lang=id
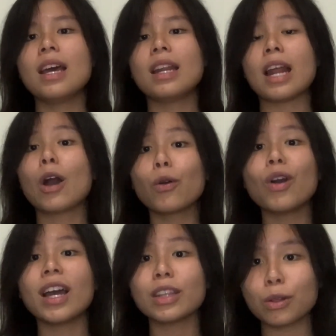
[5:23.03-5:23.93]
Nah, gue
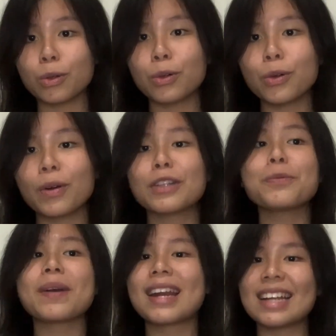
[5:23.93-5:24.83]
itu, gue tuh
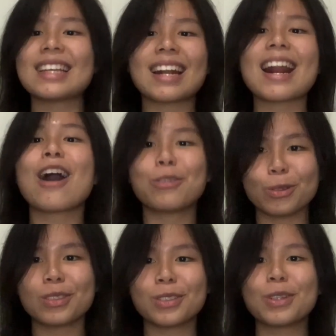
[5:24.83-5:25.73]
pada dasarnya
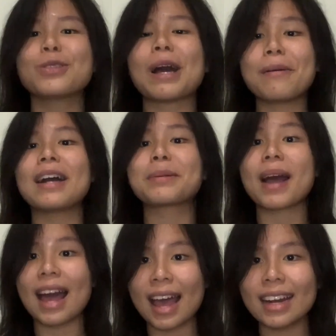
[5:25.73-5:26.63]
rakus. Gue suka banget
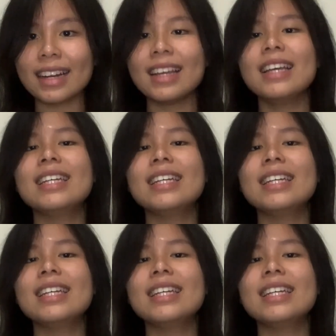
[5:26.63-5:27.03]
makan.